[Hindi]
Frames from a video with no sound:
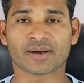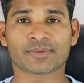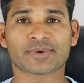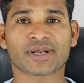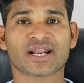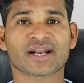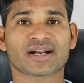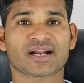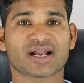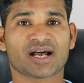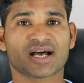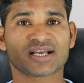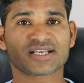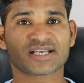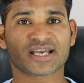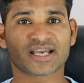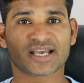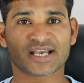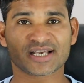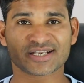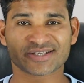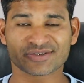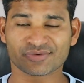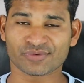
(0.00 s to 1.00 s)
आप डायरेक्ट आ
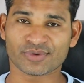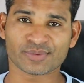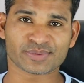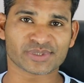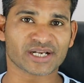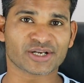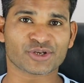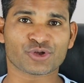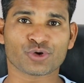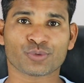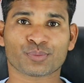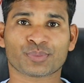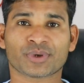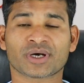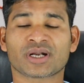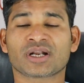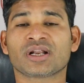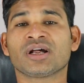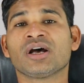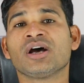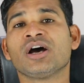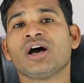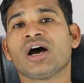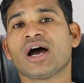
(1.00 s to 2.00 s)
जाएंगे इस वेबसाइट के
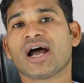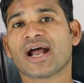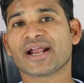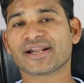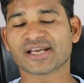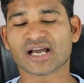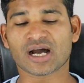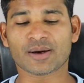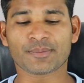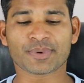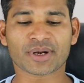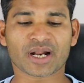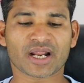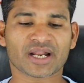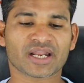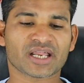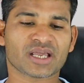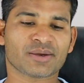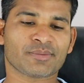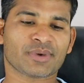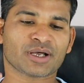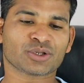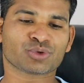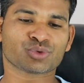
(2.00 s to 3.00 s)
ऊपर एंड यहाँ पर आने
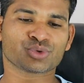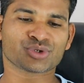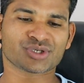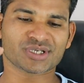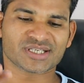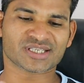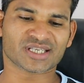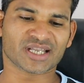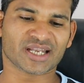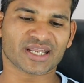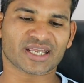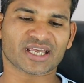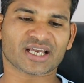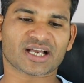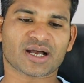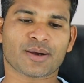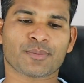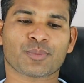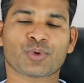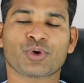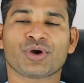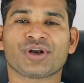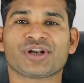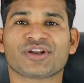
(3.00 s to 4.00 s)
के बाद कुछ इस तरीके का
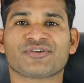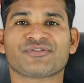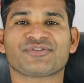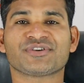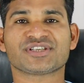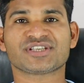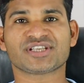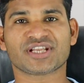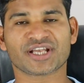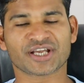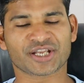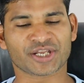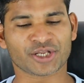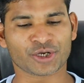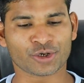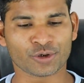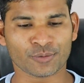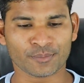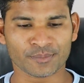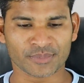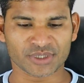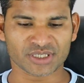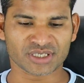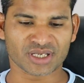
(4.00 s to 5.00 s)
आपको इंटरफेस देखने
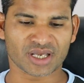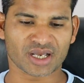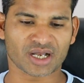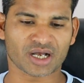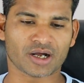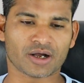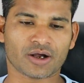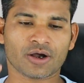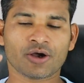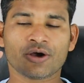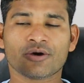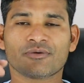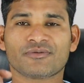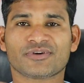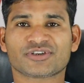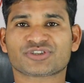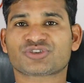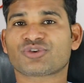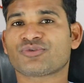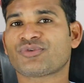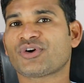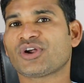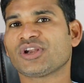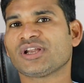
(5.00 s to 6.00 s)
को मिल जाएगा
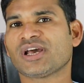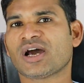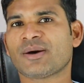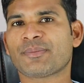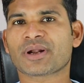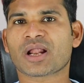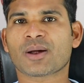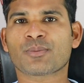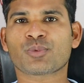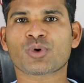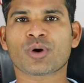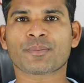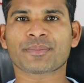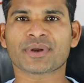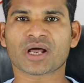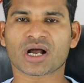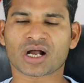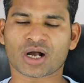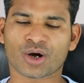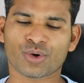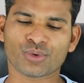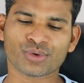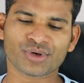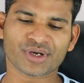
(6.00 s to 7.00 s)
फर्स्ट ऑफ ऑल यहाँ पर आपको अपना
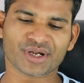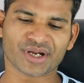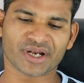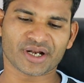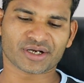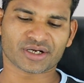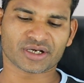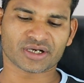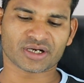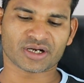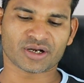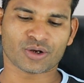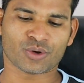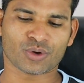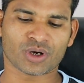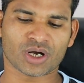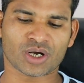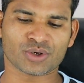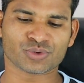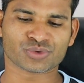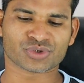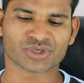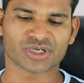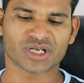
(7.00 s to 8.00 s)
अकाउंट क्रिएट करना
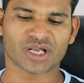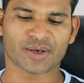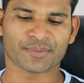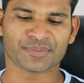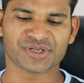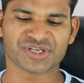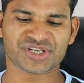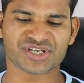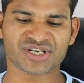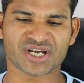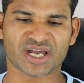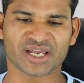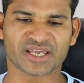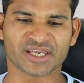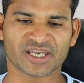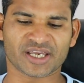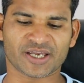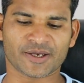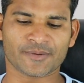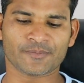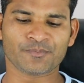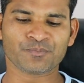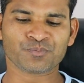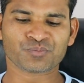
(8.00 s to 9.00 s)
होगा उसके लिए आप नीचे
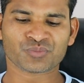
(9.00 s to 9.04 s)
आएंगे